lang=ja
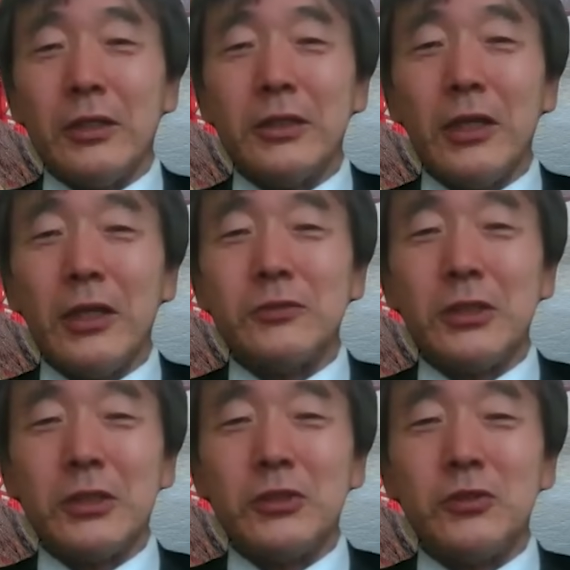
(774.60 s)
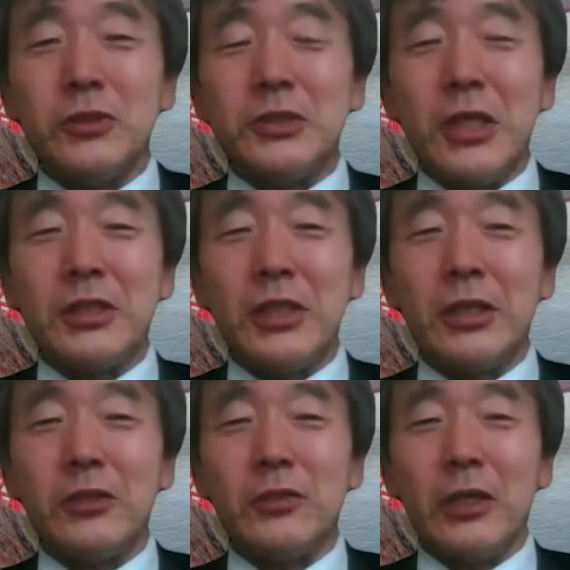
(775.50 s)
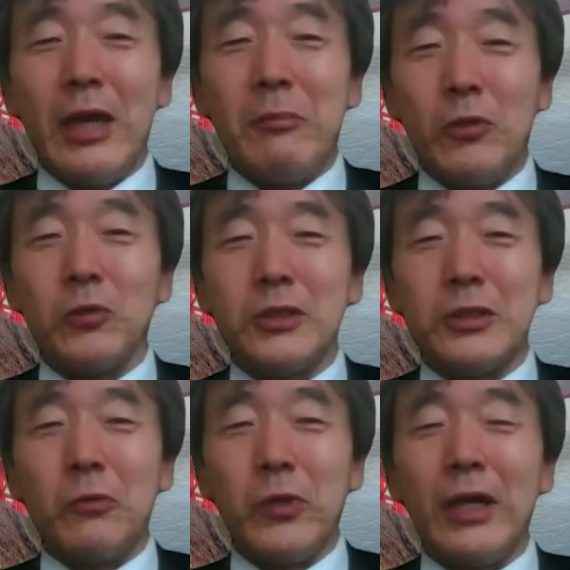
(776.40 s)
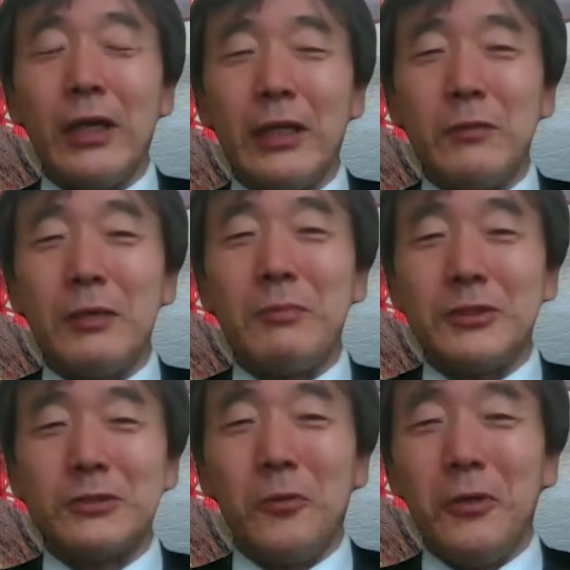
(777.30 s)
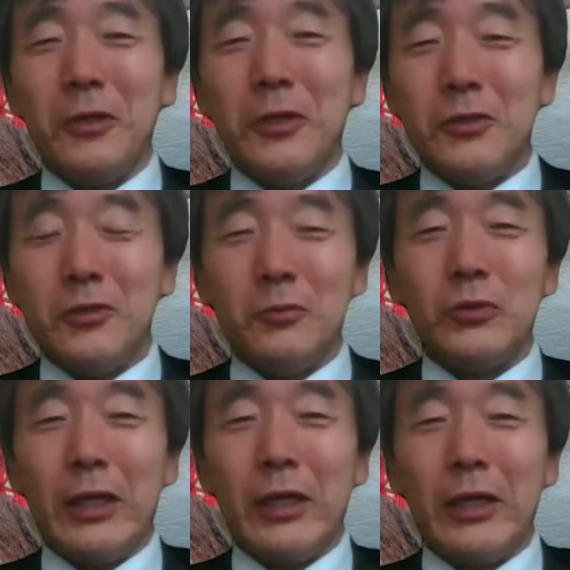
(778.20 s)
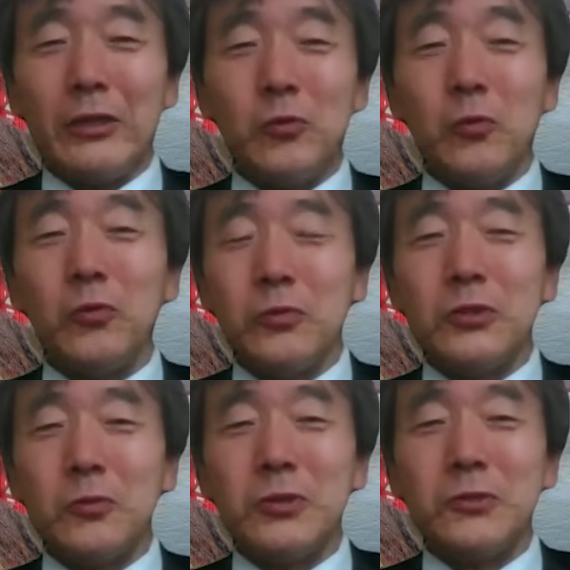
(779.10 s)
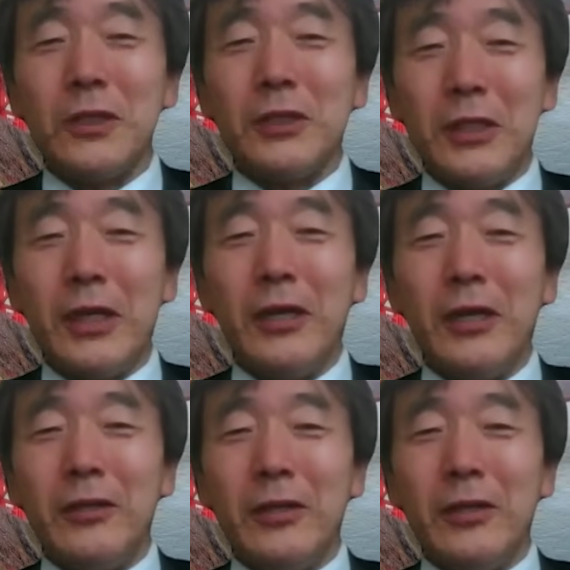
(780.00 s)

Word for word: がん。いかなくなっちゃって、急に税金上げるからやめろって言って親から言われますというう問ん。題が同様に生じるわけで、